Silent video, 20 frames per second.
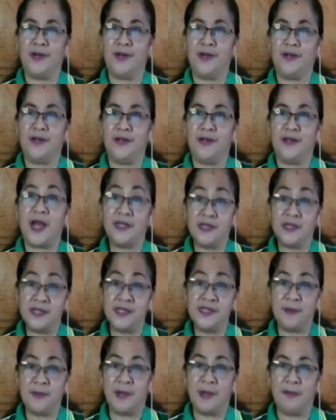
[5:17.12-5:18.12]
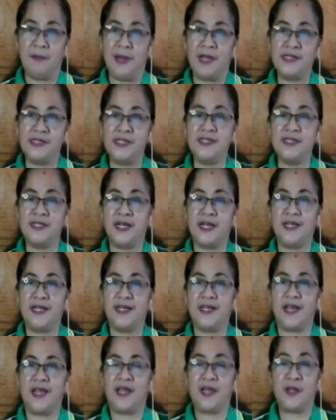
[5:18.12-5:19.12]
At isa sa mga blessings natin ay
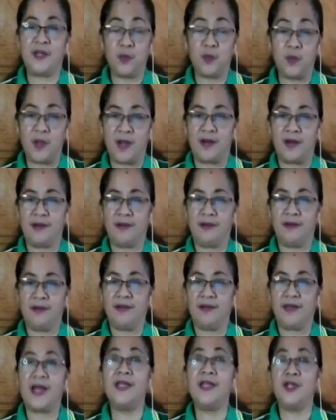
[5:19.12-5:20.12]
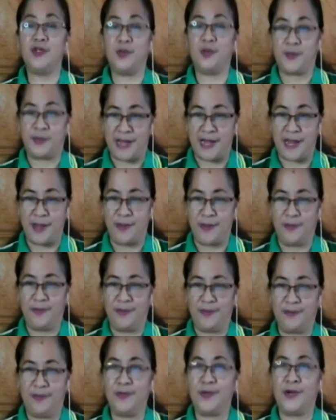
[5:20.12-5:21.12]
ito nga, andito pa tayo,
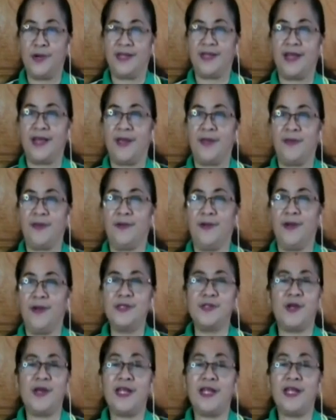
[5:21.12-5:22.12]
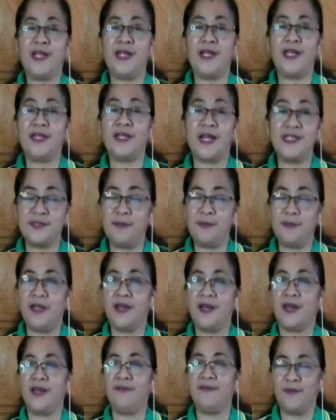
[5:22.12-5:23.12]
buhay tayo. So let us be
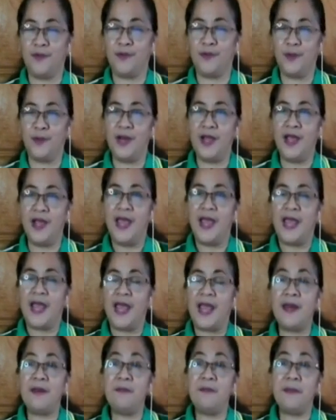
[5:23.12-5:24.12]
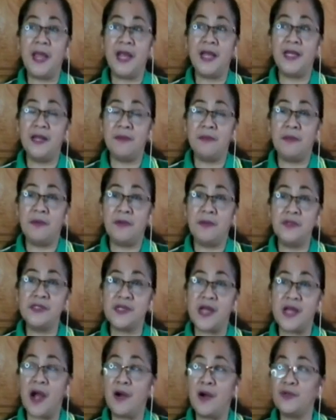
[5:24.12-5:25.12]
grateful and make the most
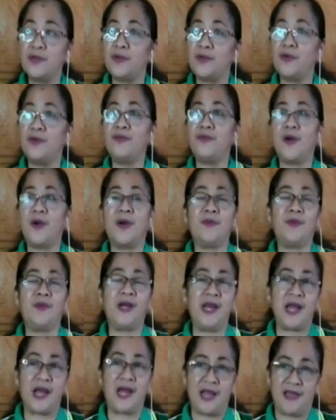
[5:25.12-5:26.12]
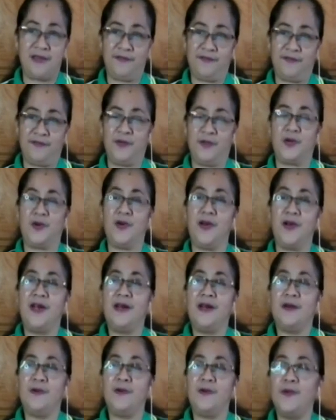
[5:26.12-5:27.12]
out of our life, no?
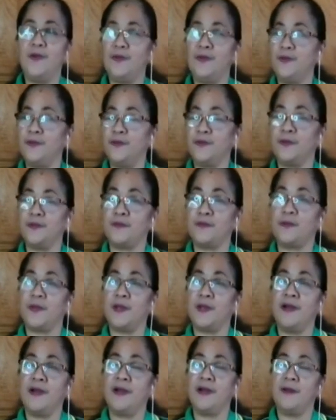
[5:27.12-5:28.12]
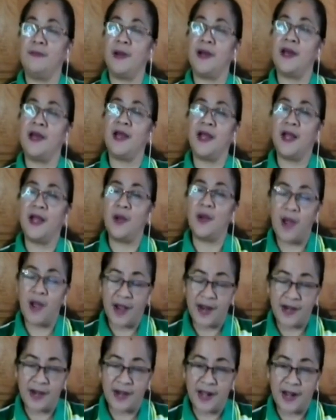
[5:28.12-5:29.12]
Kung um, makakagawa ka
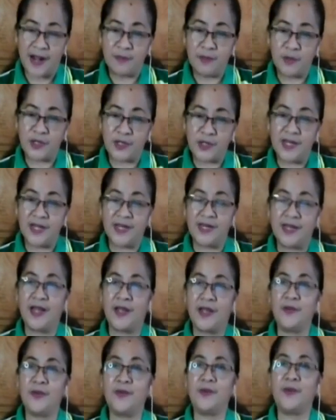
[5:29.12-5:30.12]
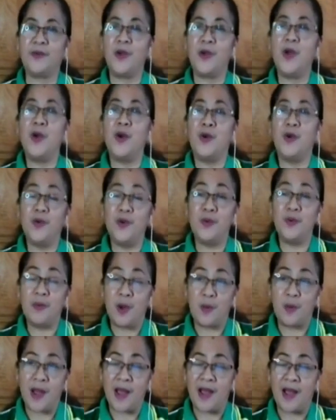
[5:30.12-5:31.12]
ng kabutihan ngayon,
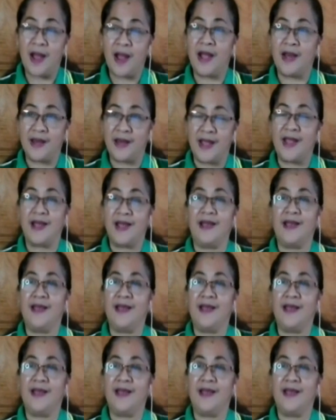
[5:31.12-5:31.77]
gumawa ka na.